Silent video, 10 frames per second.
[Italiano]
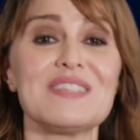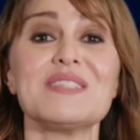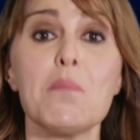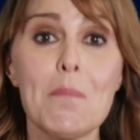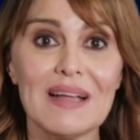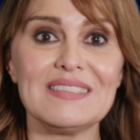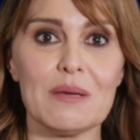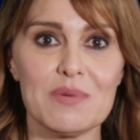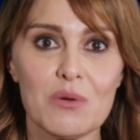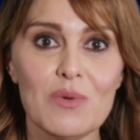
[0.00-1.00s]
mi è
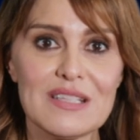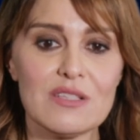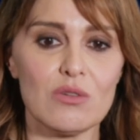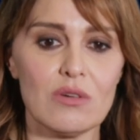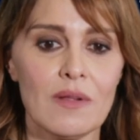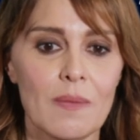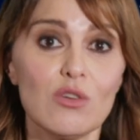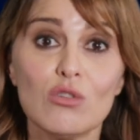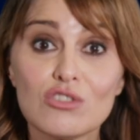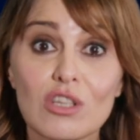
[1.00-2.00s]
simpatica per questo.
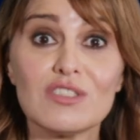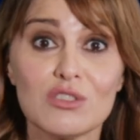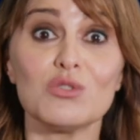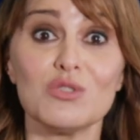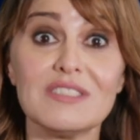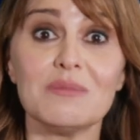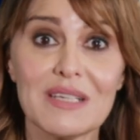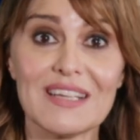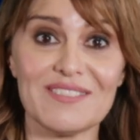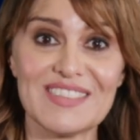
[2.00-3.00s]
Non so se sono
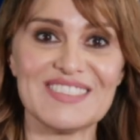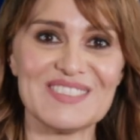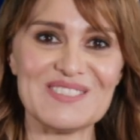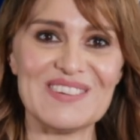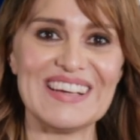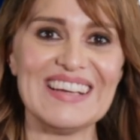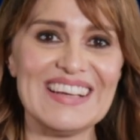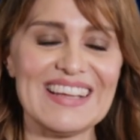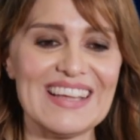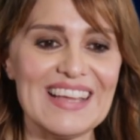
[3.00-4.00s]
simile a 22.
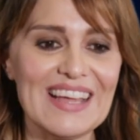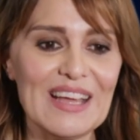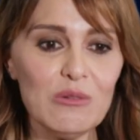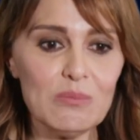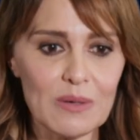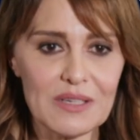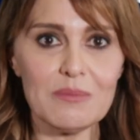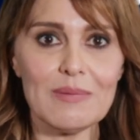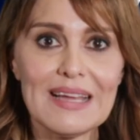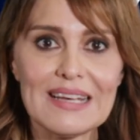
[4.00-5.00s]
Eh, un po'
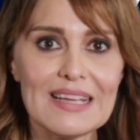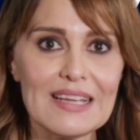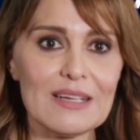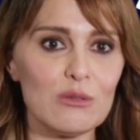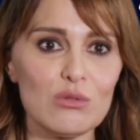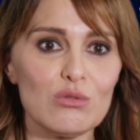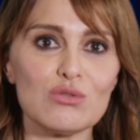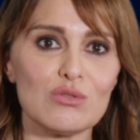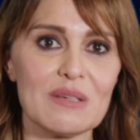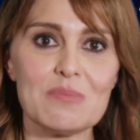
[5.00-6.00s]
ribelle lo, lo
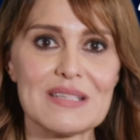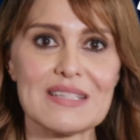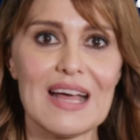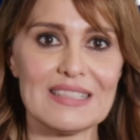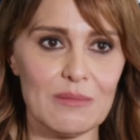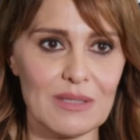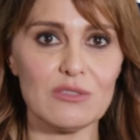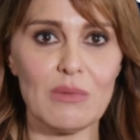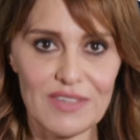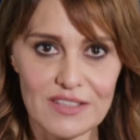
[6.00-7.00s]
sono sempre stata, ma
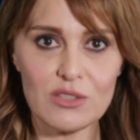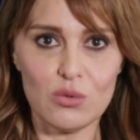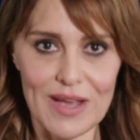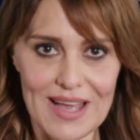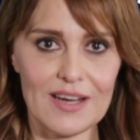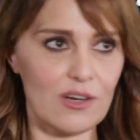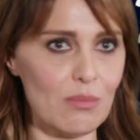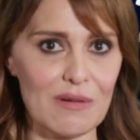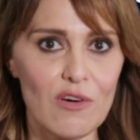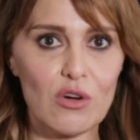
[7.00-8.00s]
insomma 22 è
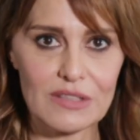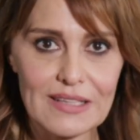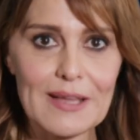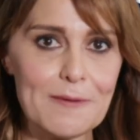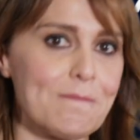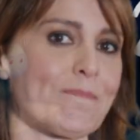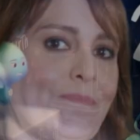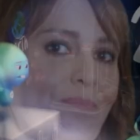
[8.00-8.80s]
roba forte. Eh.